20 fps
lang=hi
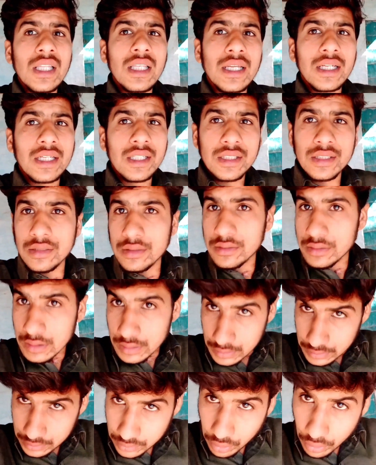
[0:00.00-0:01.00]

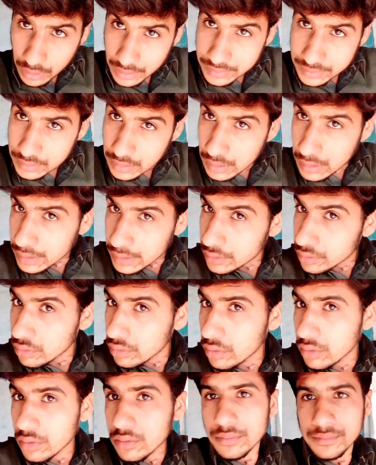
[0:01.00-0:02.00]
लेकिन थोड़ा सा
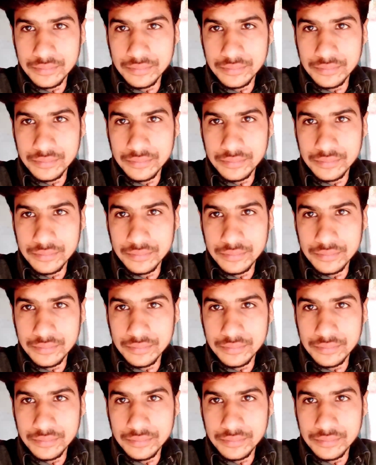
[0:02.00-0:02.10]
इनको